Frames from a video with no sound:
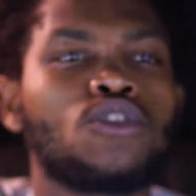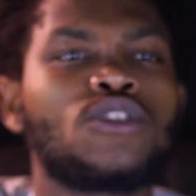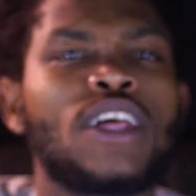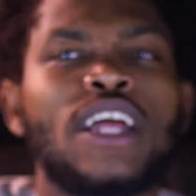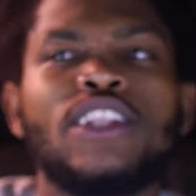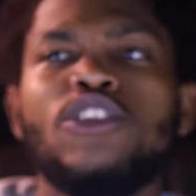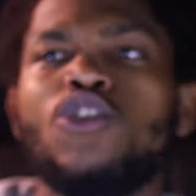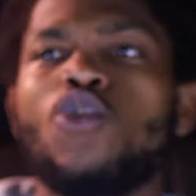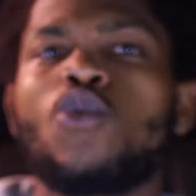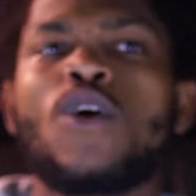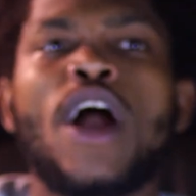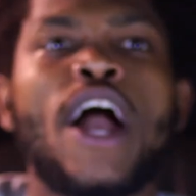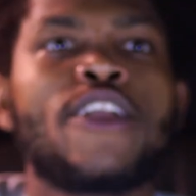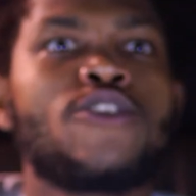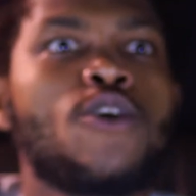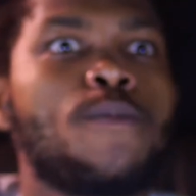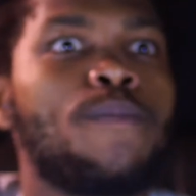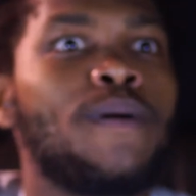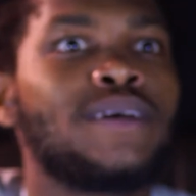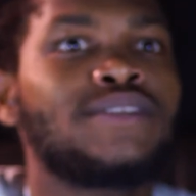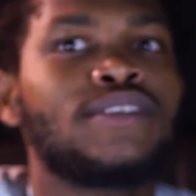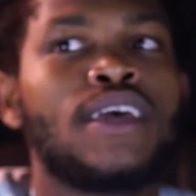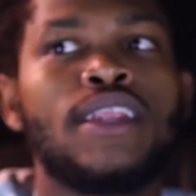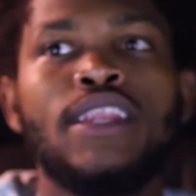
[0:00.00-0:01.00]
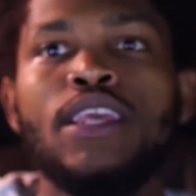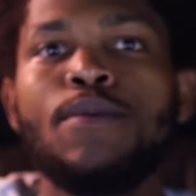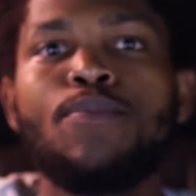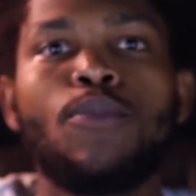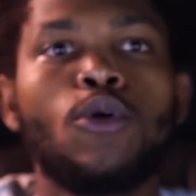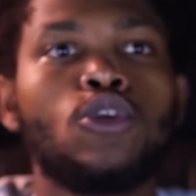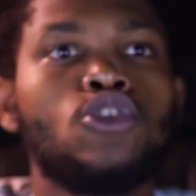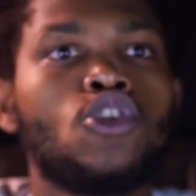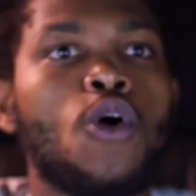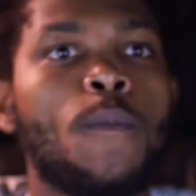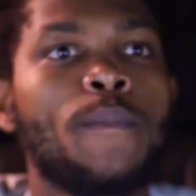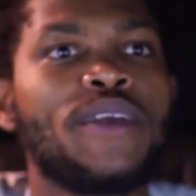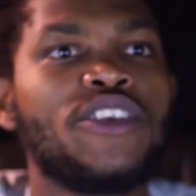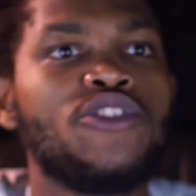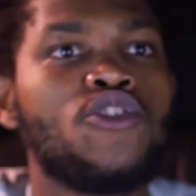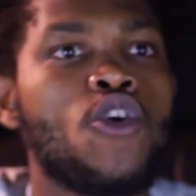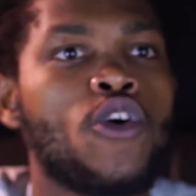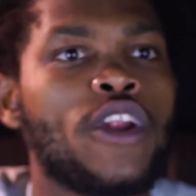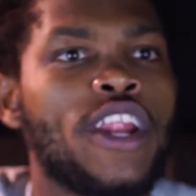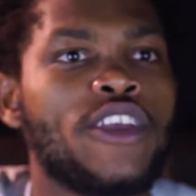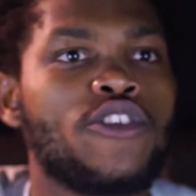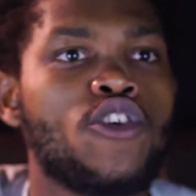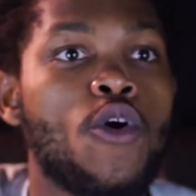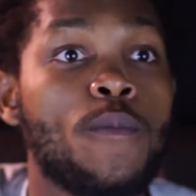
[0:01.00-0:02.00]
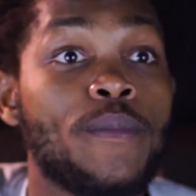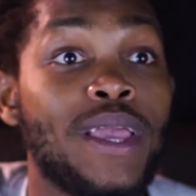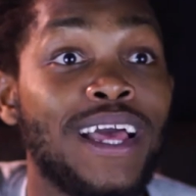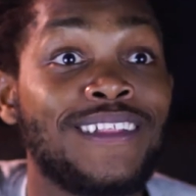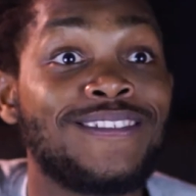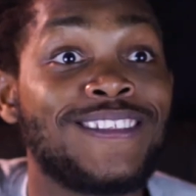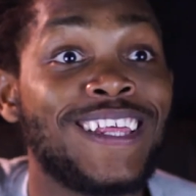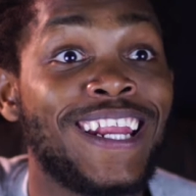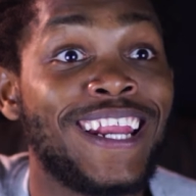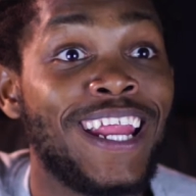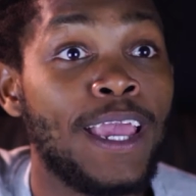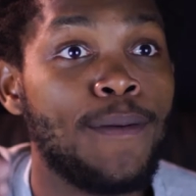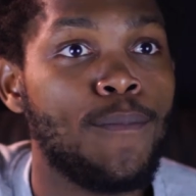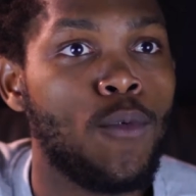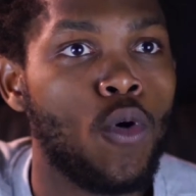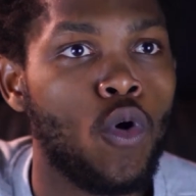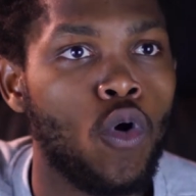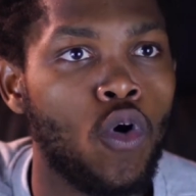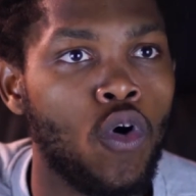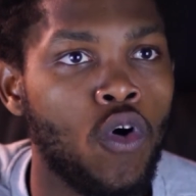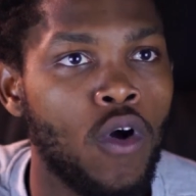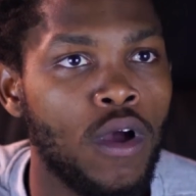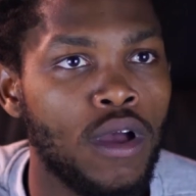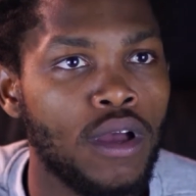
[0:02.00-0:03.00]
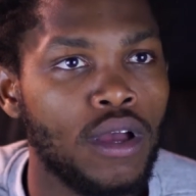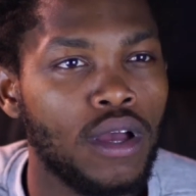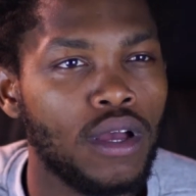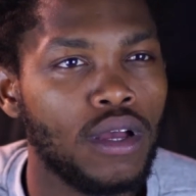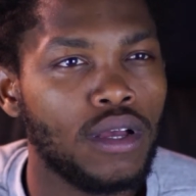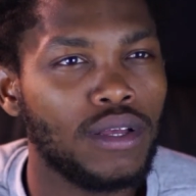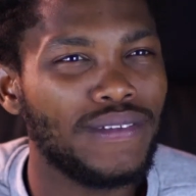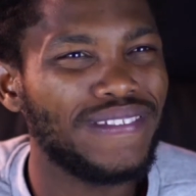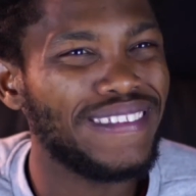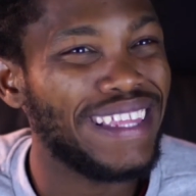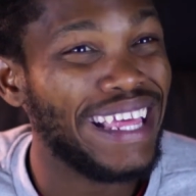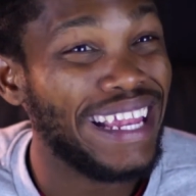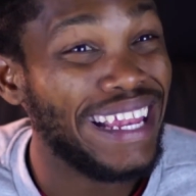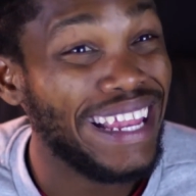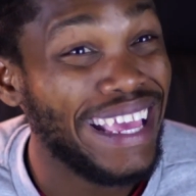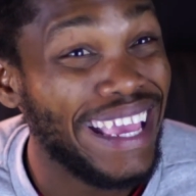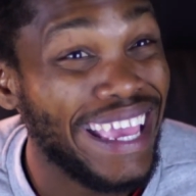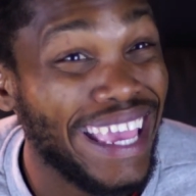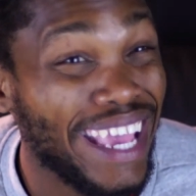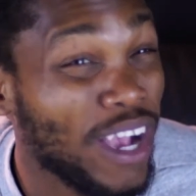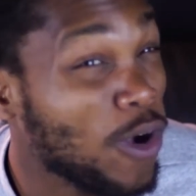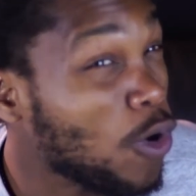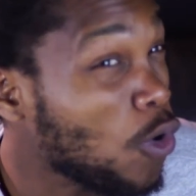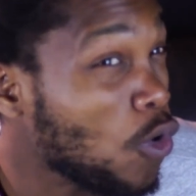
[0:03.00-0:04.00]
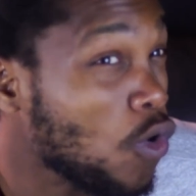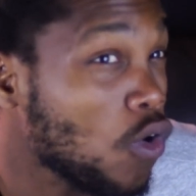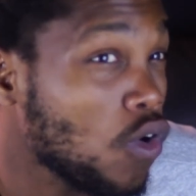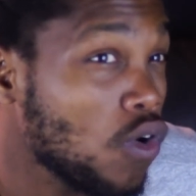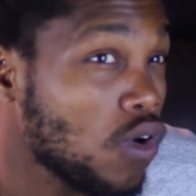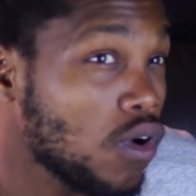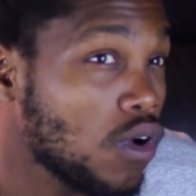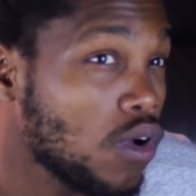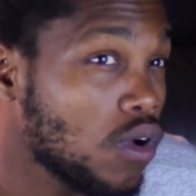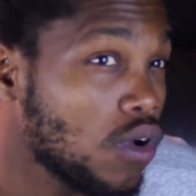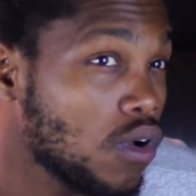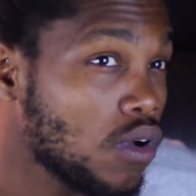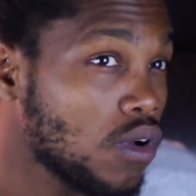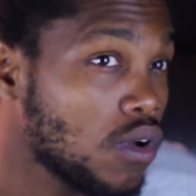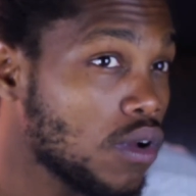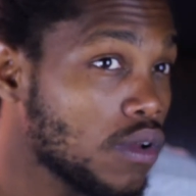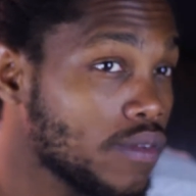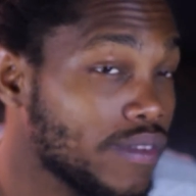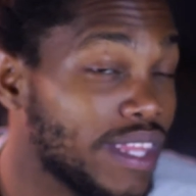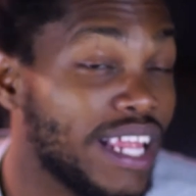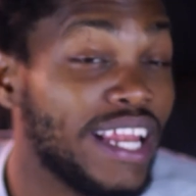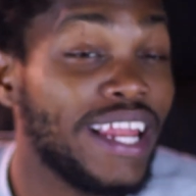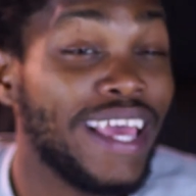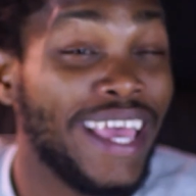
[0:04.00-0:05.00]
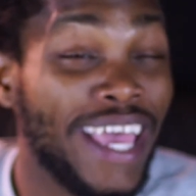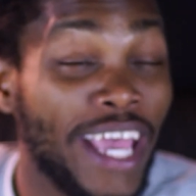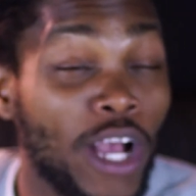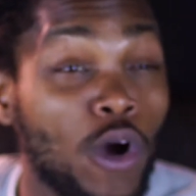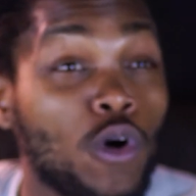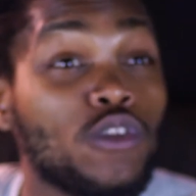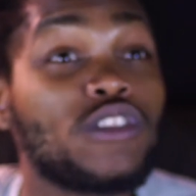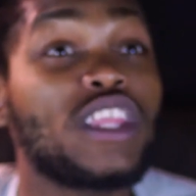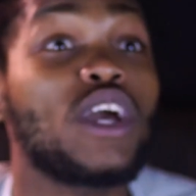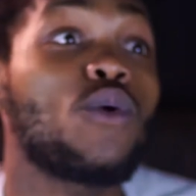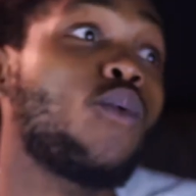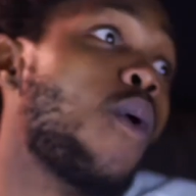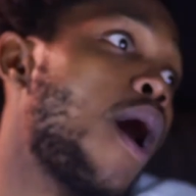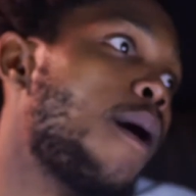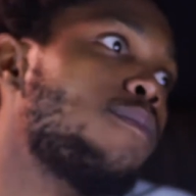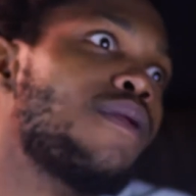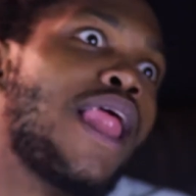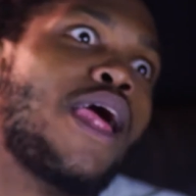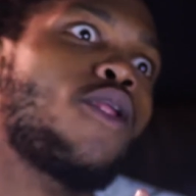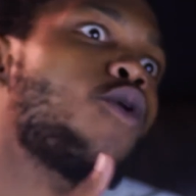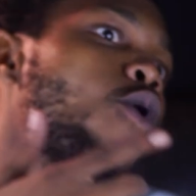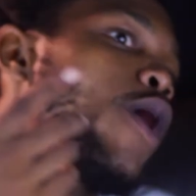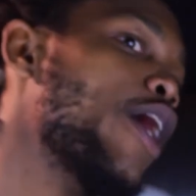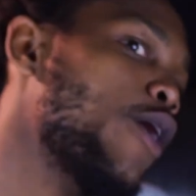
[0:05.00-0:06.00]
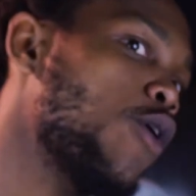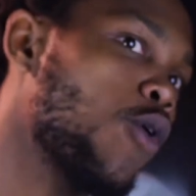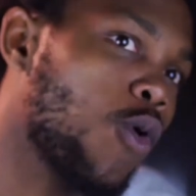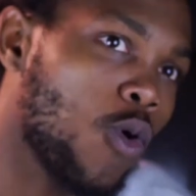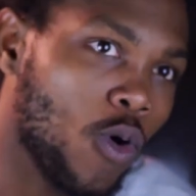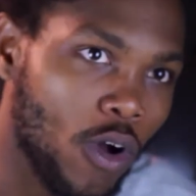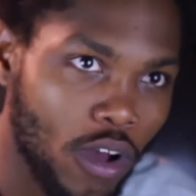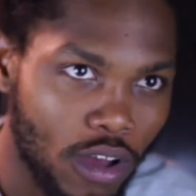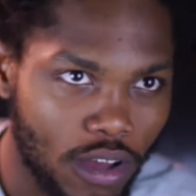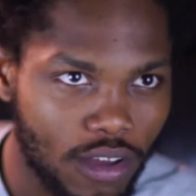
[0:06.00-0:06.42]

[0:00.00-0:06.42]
tal de un año para salir por dos millones. Yo me atrevo del ego. Del ego te guabla luego.